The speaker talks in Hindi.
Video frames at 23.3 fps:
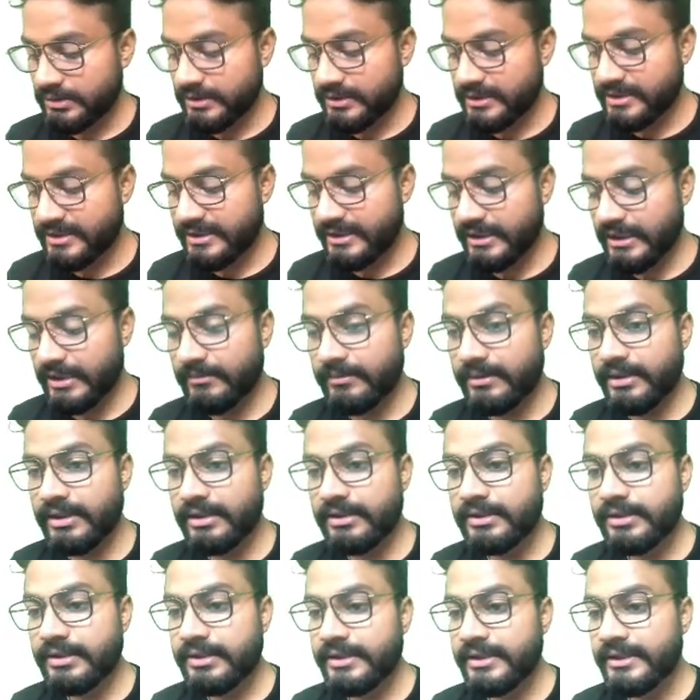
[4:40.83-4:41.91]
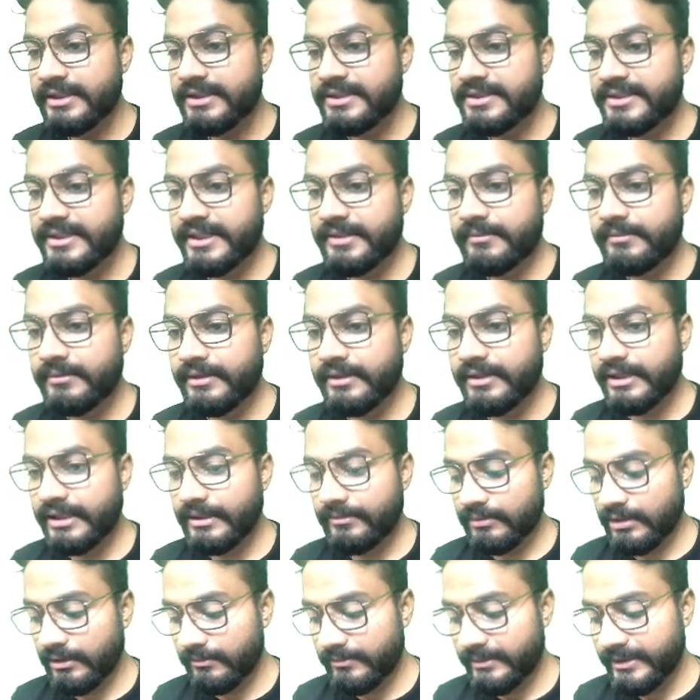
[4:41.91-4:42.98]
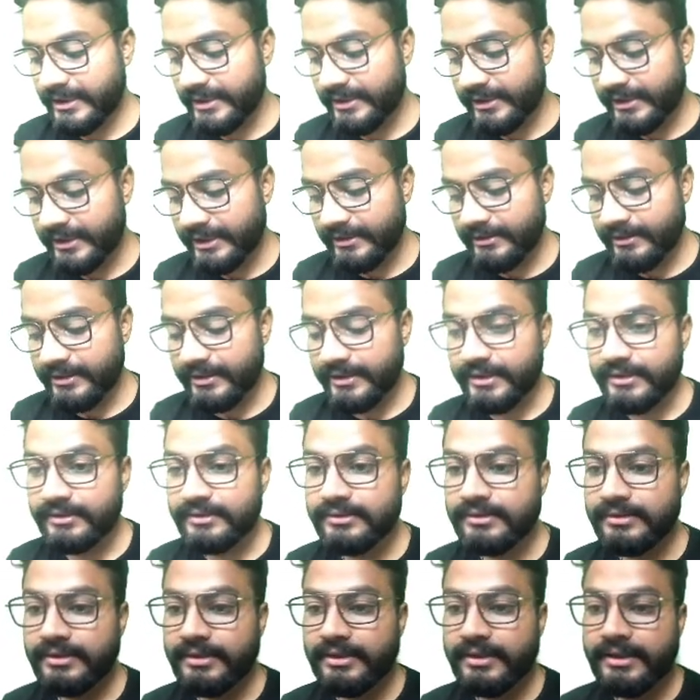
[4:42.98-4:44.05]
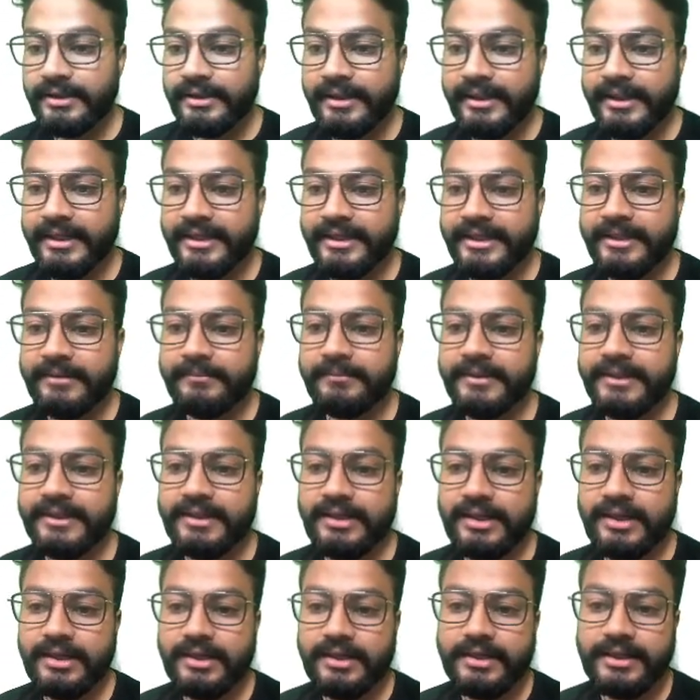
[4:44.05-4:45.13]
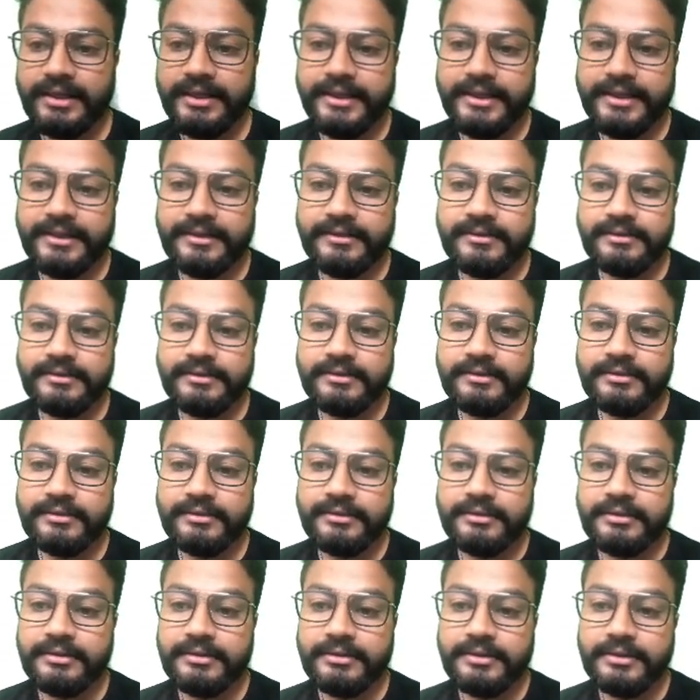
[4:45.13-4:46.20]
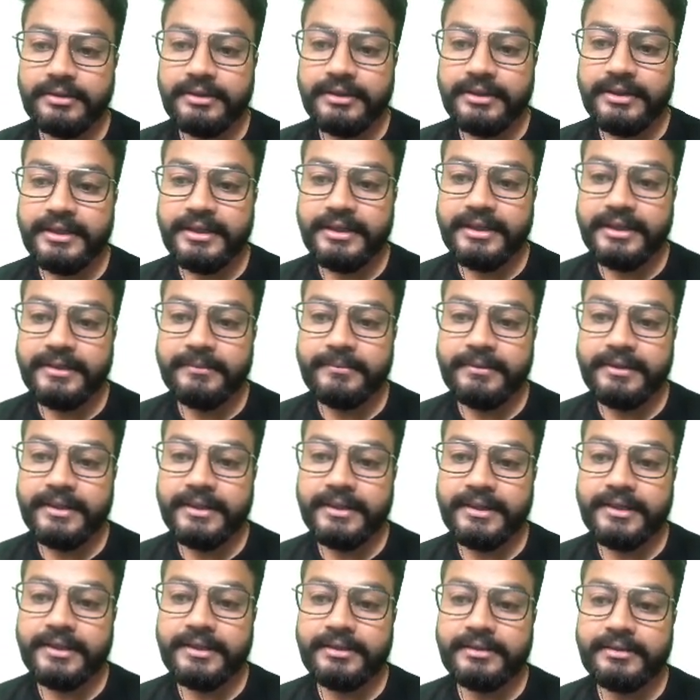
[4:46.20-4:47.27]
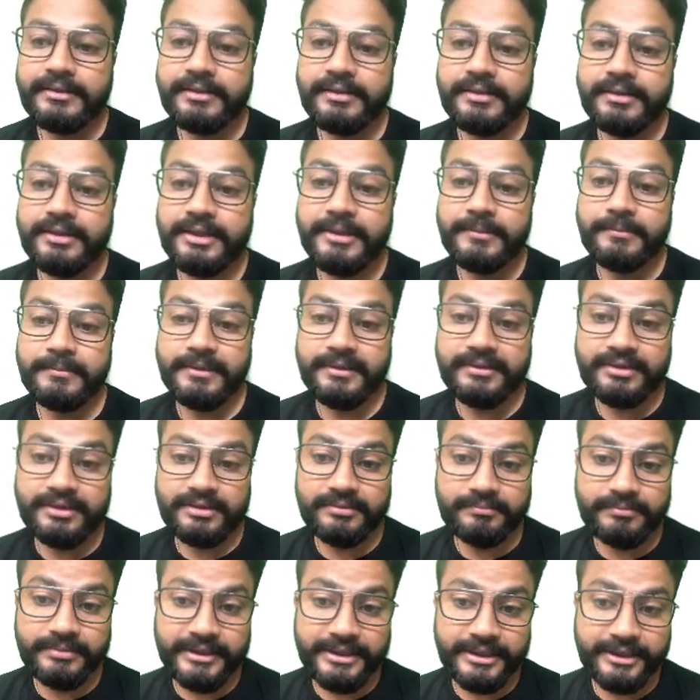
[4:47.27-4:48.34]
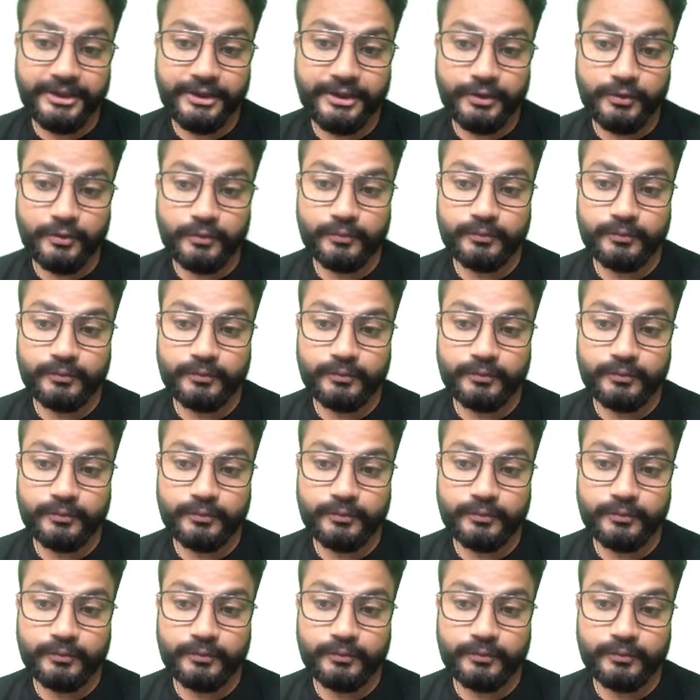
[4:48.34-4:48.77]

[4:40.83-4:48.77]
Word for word: इसके अलावा स्टेट वर्ड है आपका ब्लैक नेक्ट क्रेन एंडेमिक कहाँ का ये एंडेमिक है टिबेतन प्लेट्यू